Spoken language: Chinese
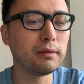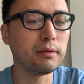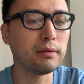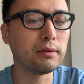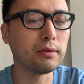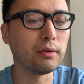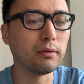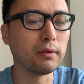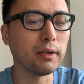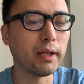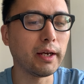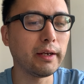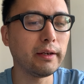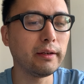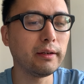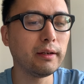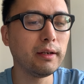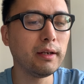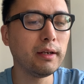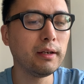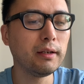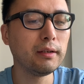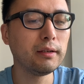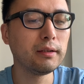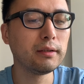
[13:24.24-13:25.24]
走来，
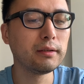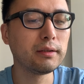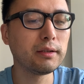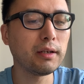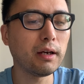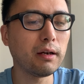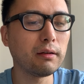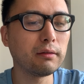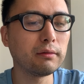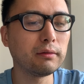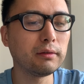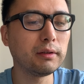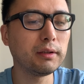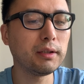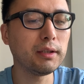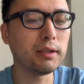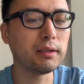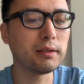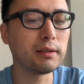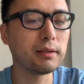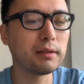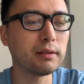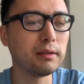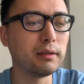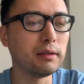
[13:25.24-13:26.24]
将第
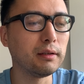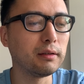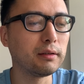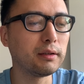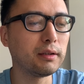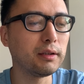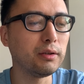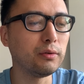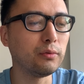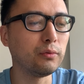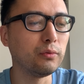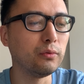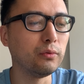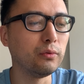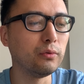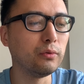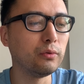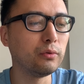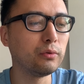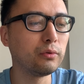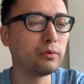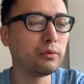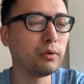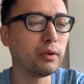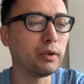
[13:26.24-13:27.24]
四、第
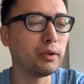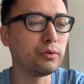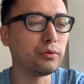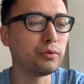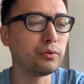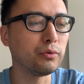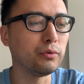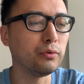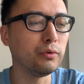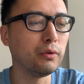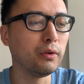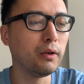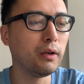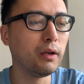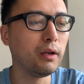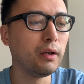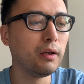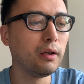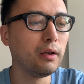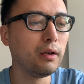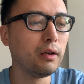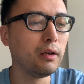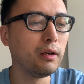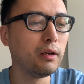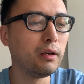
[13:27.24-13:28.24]
五对局
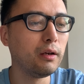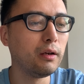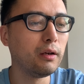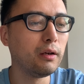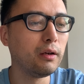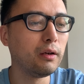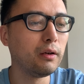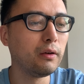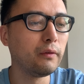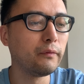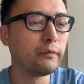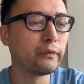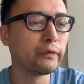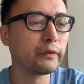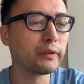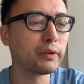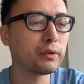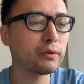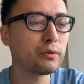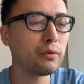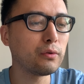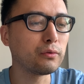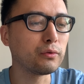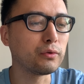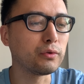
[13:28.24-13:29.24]

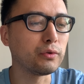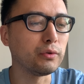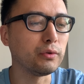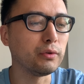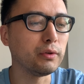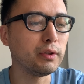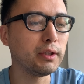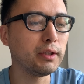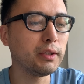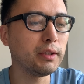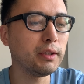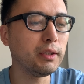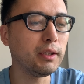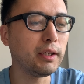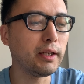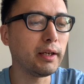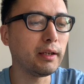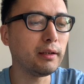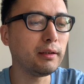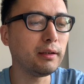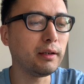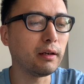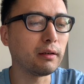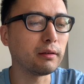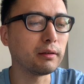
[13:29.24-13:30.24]
共局一
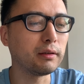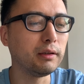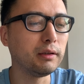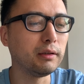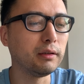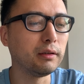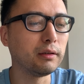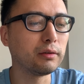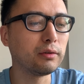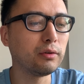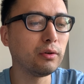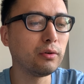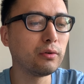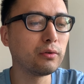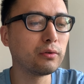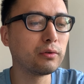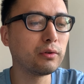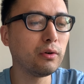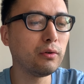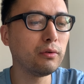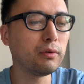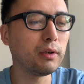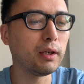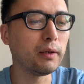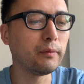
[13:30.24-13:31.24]
连两个都
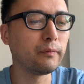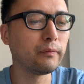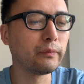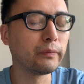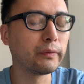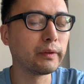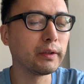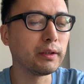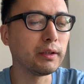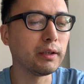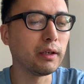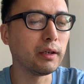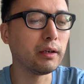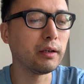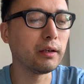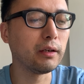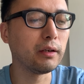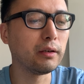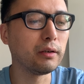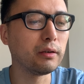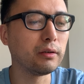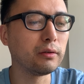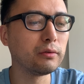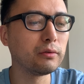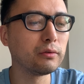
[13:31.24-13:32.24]
勾了，也
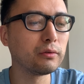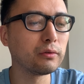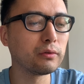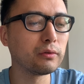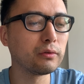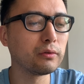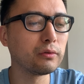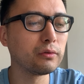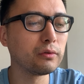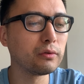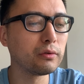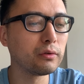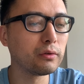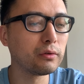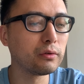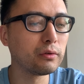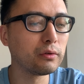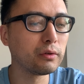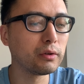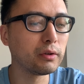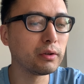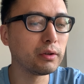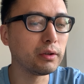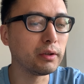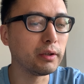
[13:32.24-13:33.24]

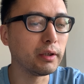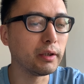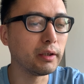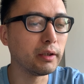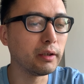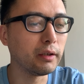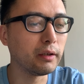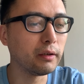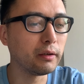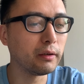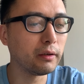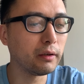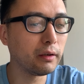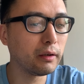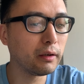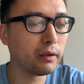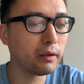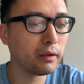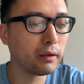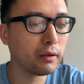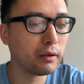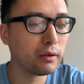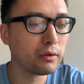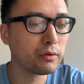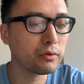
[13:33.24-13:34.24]
也
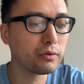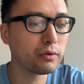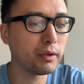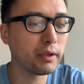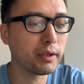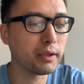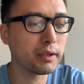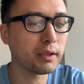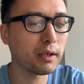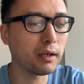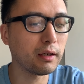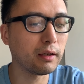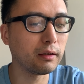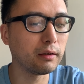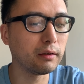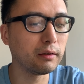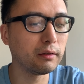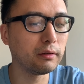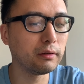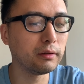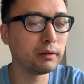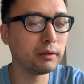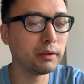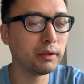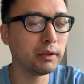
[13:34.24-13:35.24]
缀上
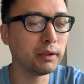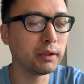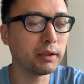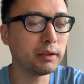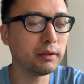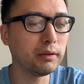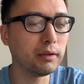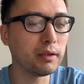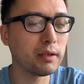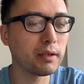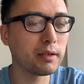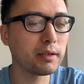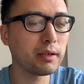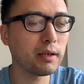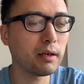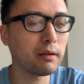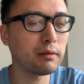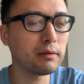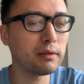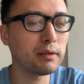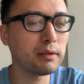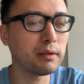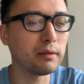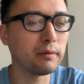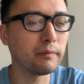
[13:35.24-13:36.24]
一个“
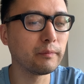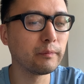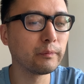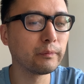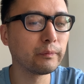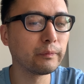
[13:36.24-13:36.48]
箱子。